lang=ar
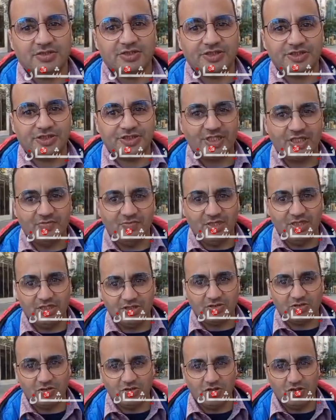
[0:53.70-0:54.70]
السلام
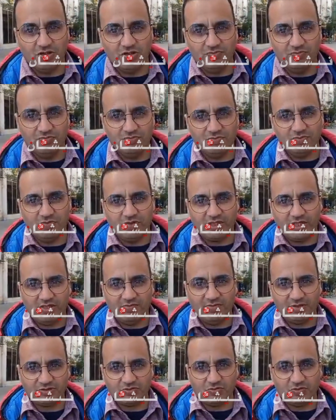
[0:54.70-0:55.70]
عليكم
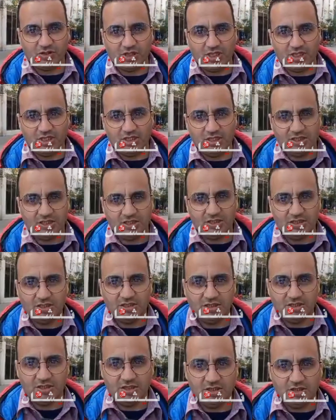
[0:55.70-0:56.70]
ورحمه الله
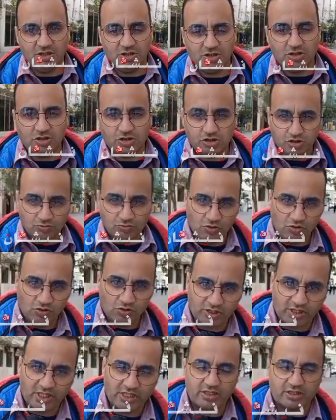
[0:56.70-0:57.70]
جمهور
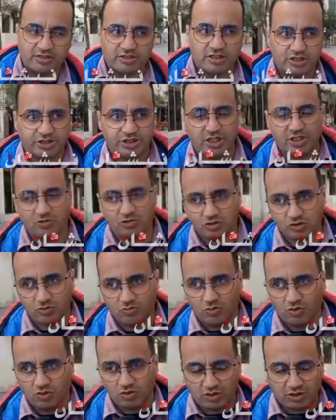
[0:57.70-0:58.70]
قناه نيشان
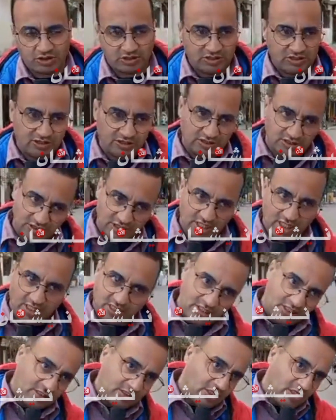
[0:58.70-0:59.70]
والجمهور
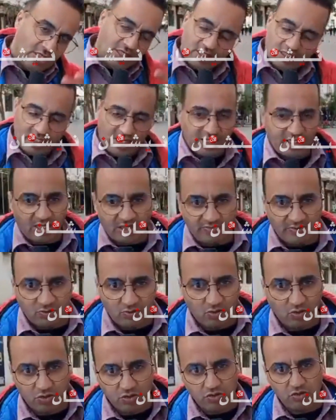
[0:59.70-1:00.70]
العربي
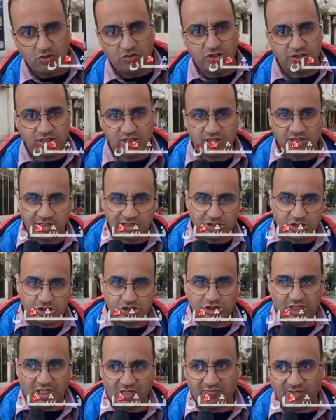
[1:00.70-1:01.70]
كله اللي
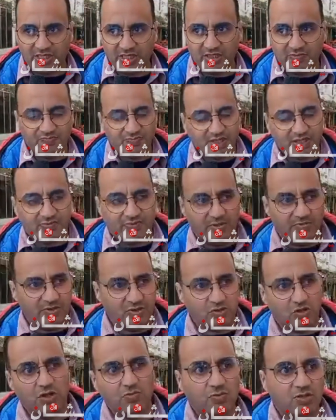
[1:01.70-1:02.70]
تيشجع المغرب مرحبا
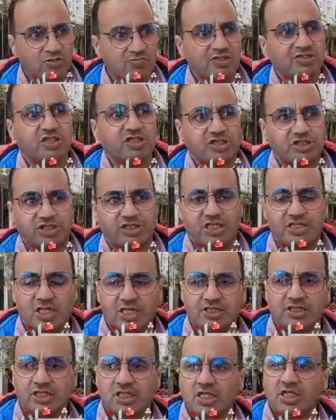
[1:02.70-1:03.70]
بكم واللي ما
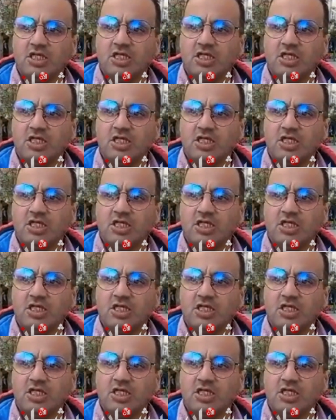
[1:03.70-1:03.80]
تيشجعناش